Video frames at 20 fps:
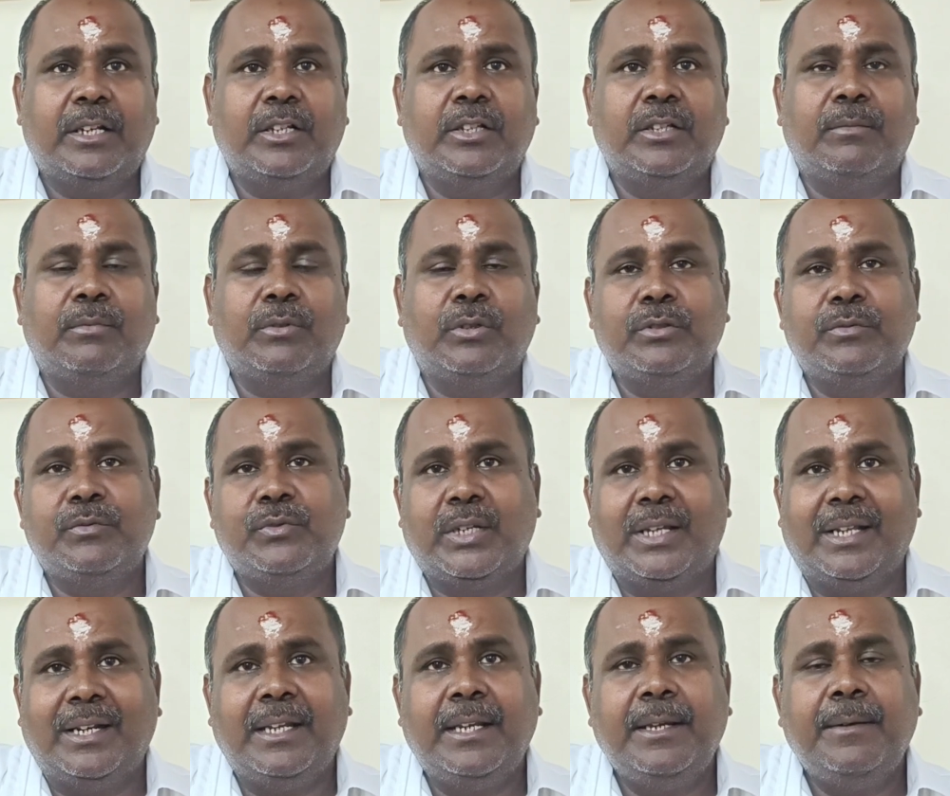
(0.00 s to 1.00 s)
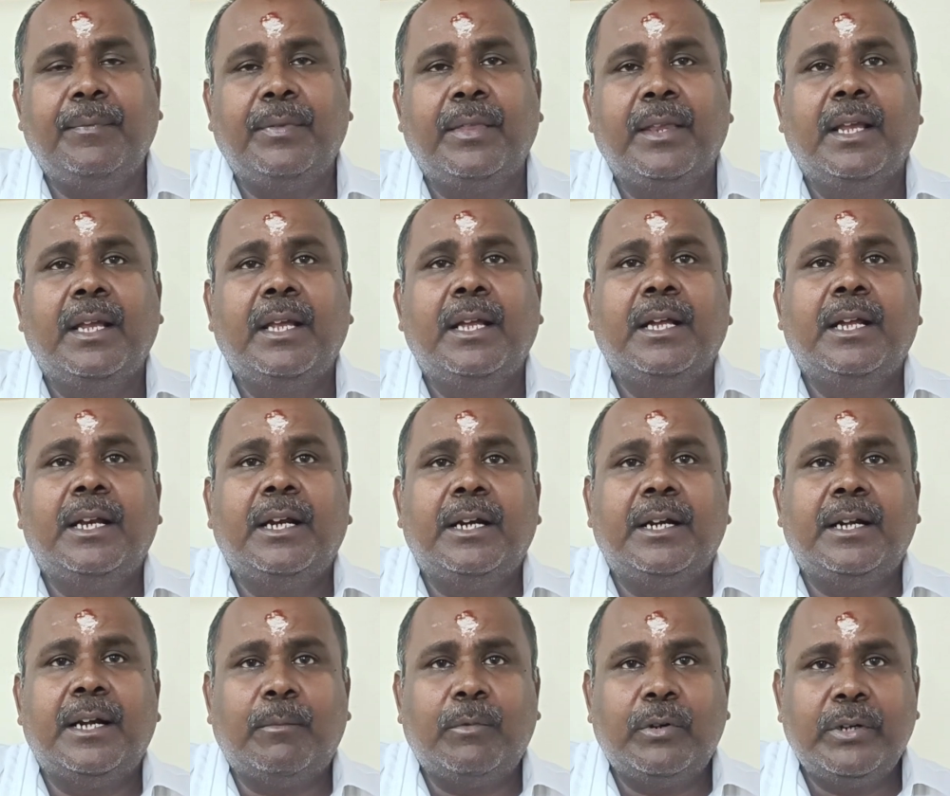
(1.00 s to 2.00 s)
எல்லாவற்றுக்கும் மேலாக
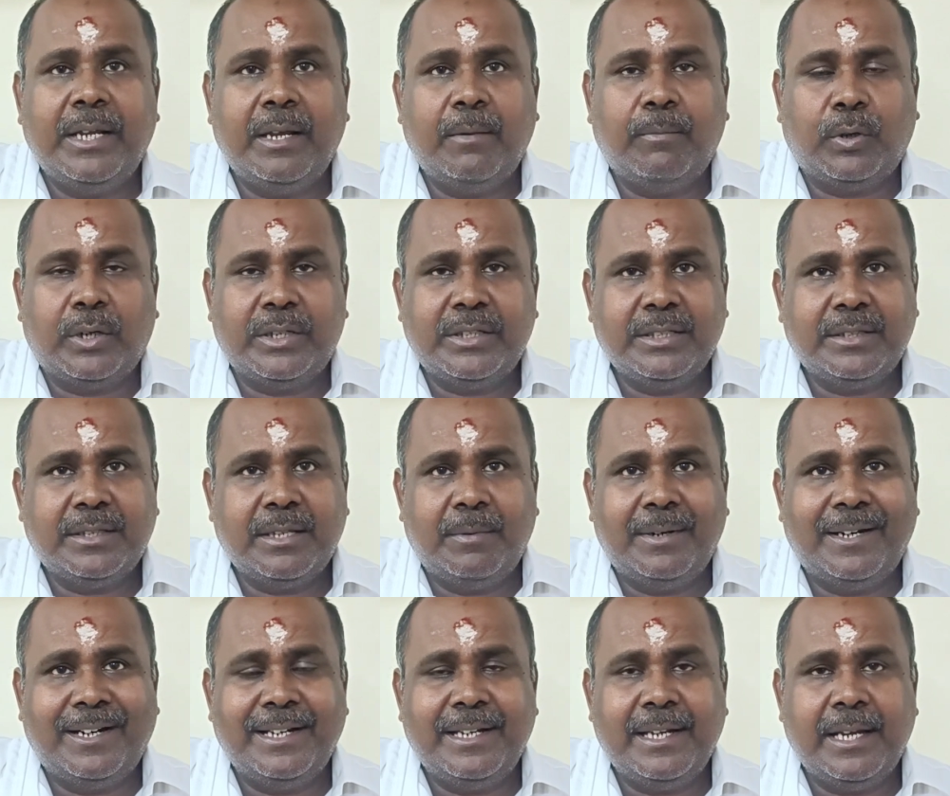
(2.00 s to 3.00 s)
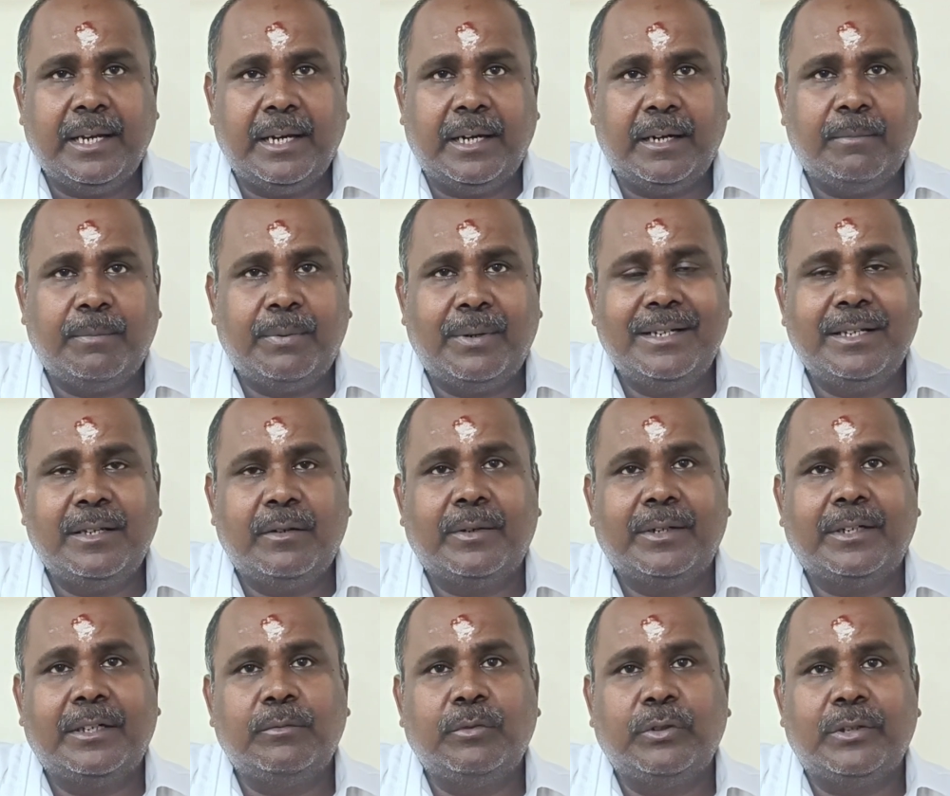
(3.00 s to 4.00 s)
ஐநூற்றி இருபது தேர்தல்
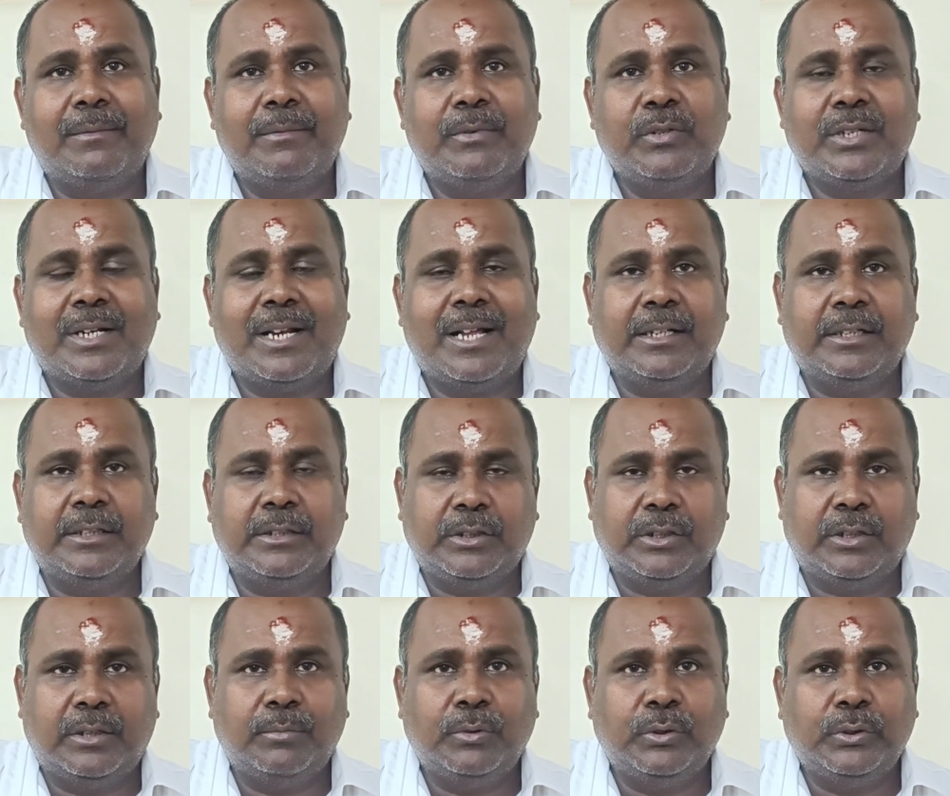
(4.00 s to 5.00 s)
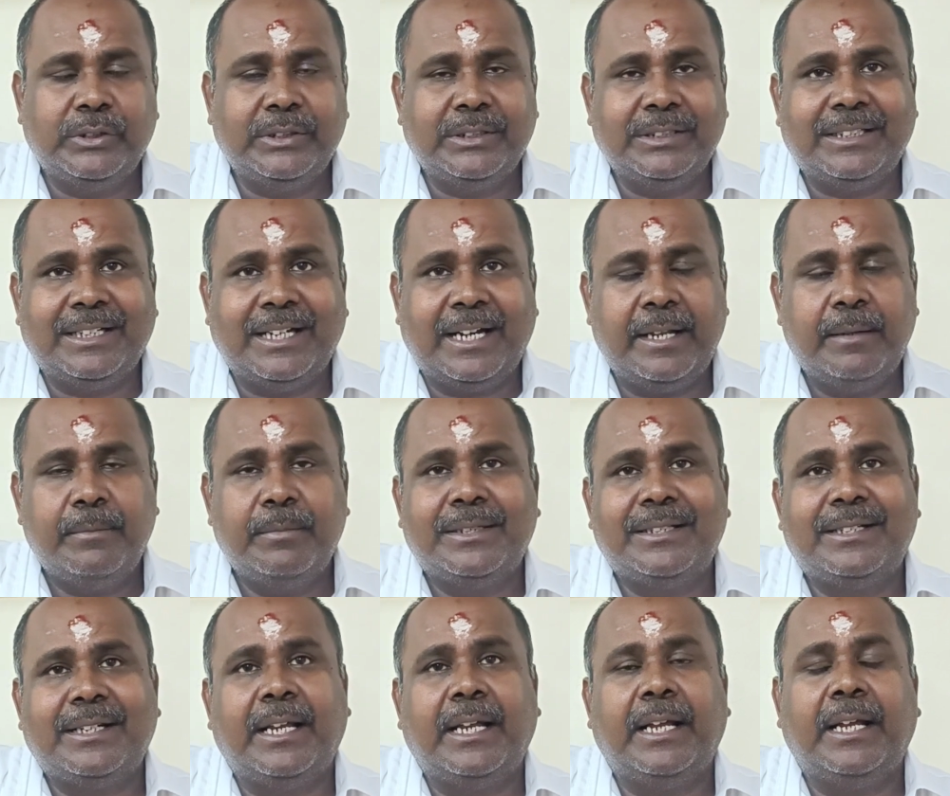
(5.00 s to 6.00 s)
வாக்குறுதியை நூறு சதவிகிதம் நிறைவேற்ற
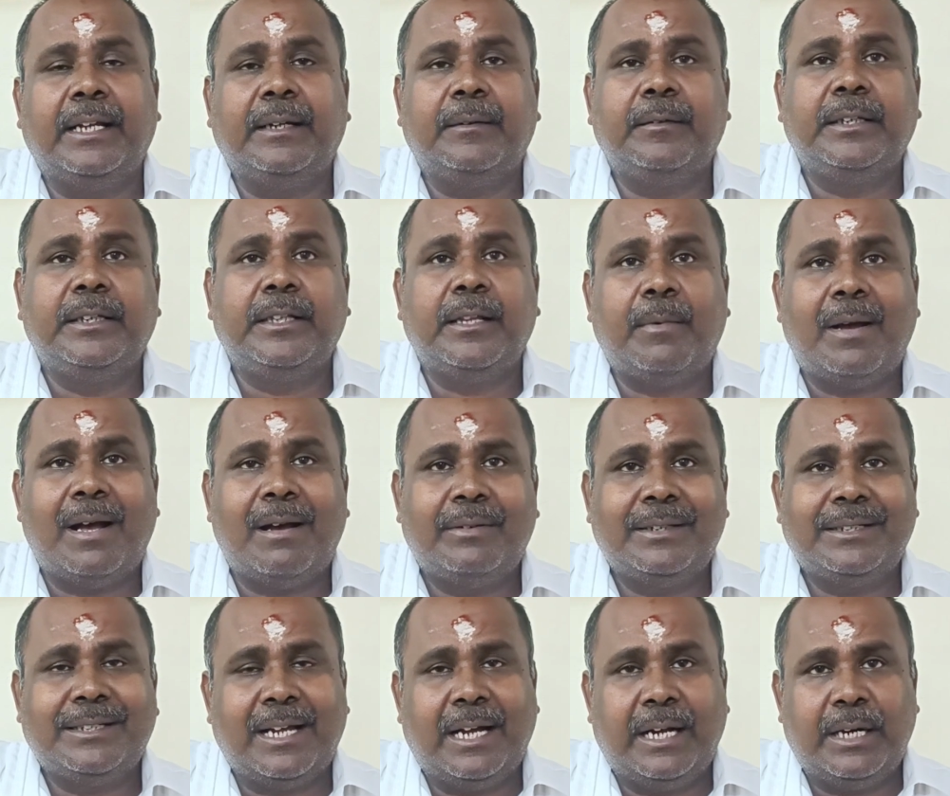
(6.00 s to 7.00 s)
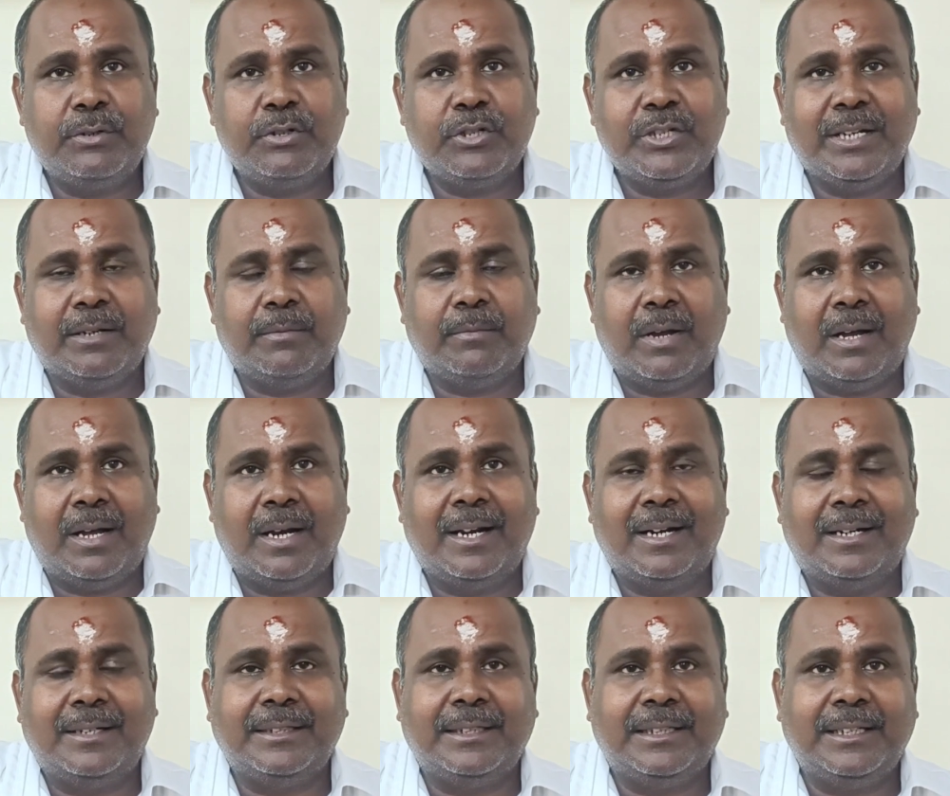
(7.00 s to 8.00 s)
இந்த ஆய்வுக் கூட்டத்தில் முயற்சி
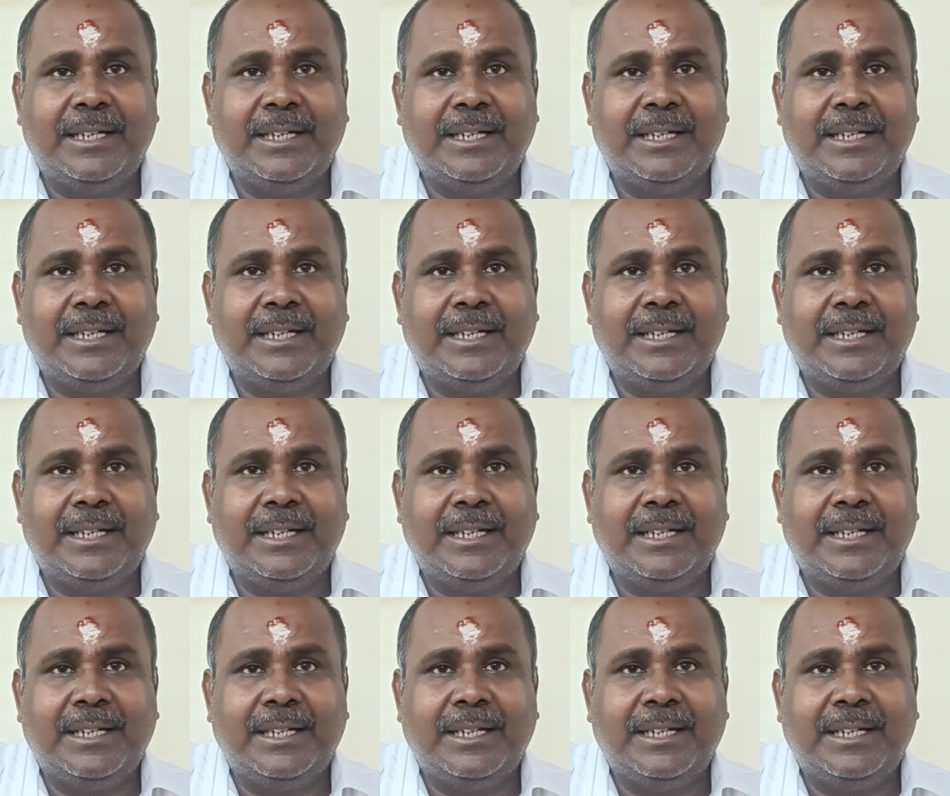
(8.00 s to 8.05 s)
செய்வாரா